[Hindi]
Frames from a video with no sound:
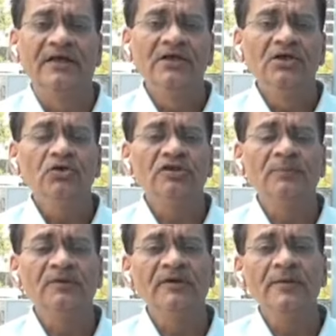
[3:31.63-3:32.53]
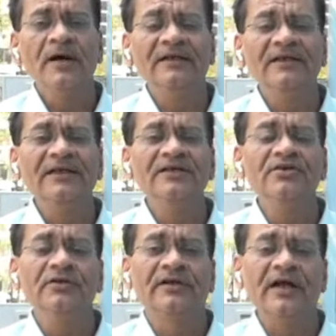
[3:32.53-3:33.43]
तो सबसे बड़ी बात है ये
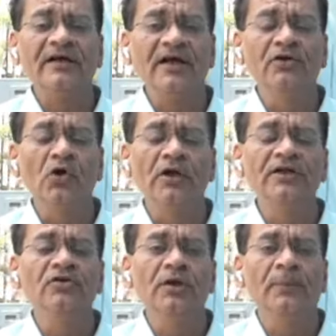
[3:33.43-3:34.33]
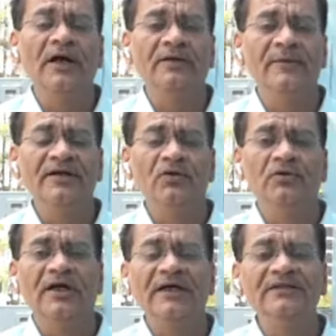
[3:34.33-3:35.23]
ड्रग कंट्रोलर जो डिपार्टमेंट
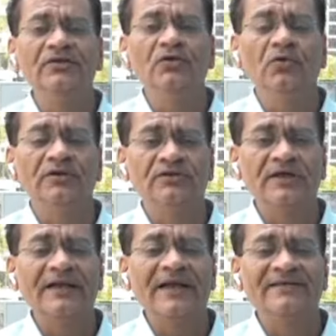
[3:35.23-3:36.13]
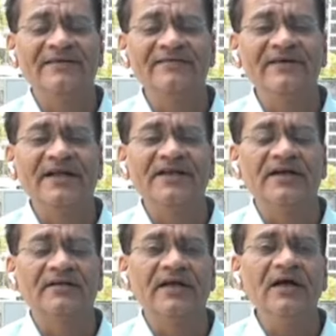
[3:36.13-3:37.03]
होता है जो इसका लाइसेंस जारी
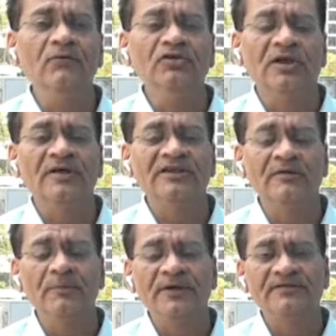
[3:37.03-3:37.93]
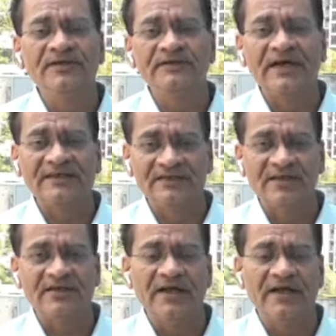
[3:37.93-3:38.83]
करता है वो समय समय पर इसकी जांच
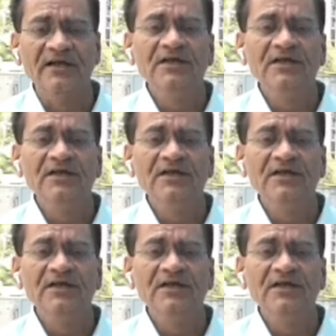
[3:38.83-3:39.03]
करता है